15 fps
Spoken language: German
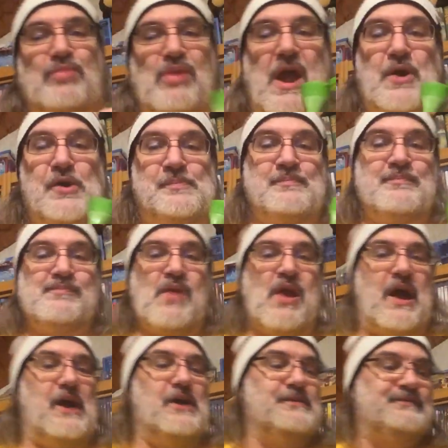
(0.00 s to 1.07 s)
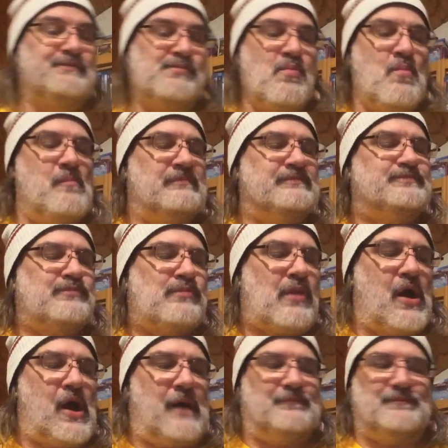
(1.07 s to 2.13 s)
Na gut. Also,
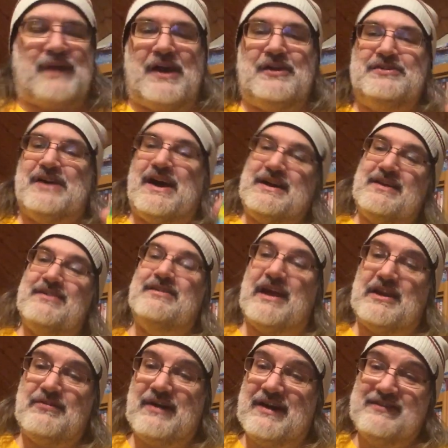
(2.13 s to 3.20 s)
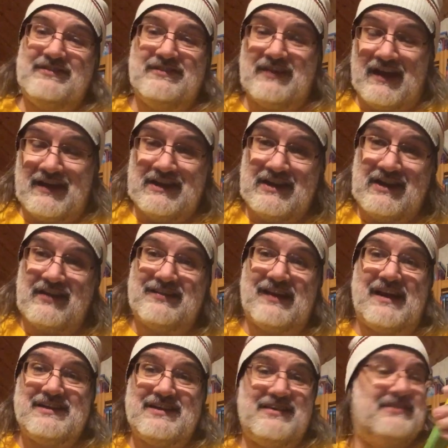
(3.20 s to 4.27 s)
ja. also danke Sunrisen, ein
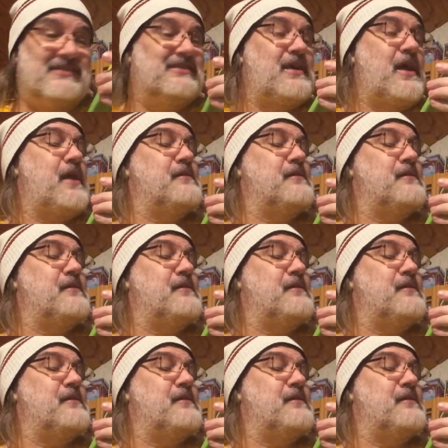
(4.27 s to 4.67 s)
interessantes